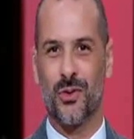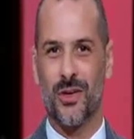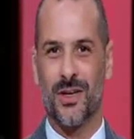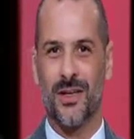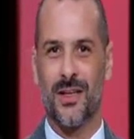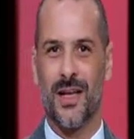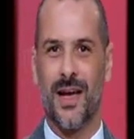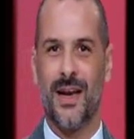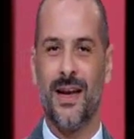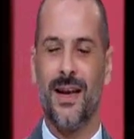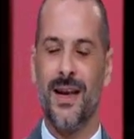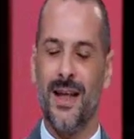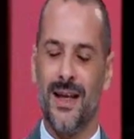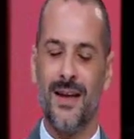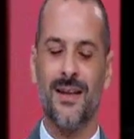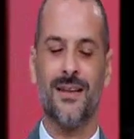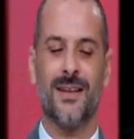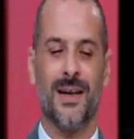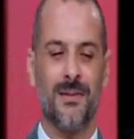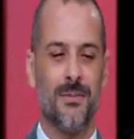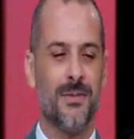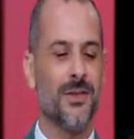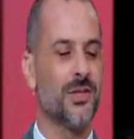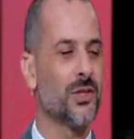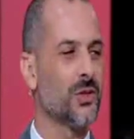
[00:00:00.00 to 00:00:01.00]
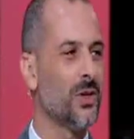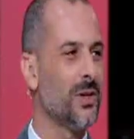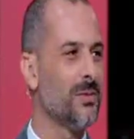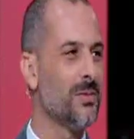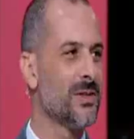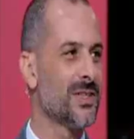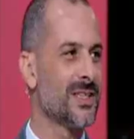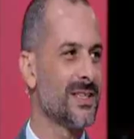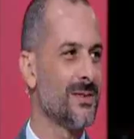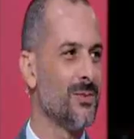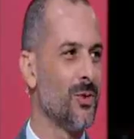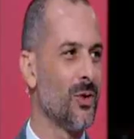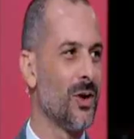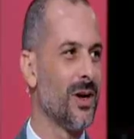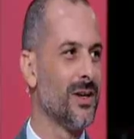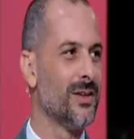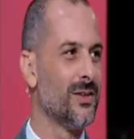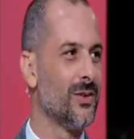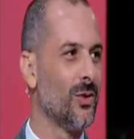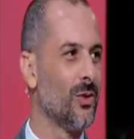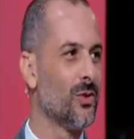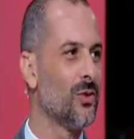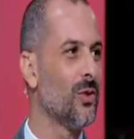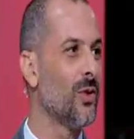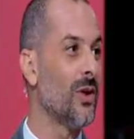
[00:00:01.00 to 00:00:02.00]
كده قال لي لا انا تعبان شويه بس مجهد
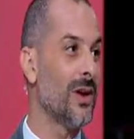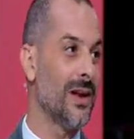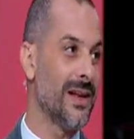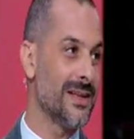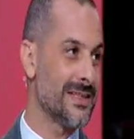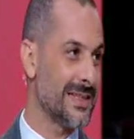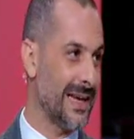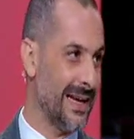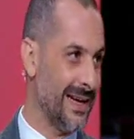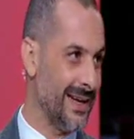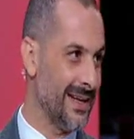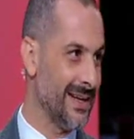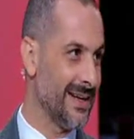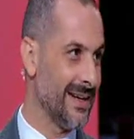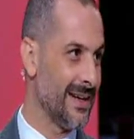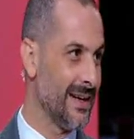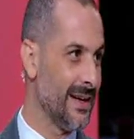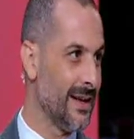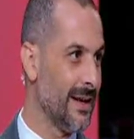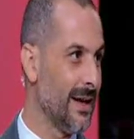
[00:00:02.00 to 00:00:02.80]
قلت له لا زعلان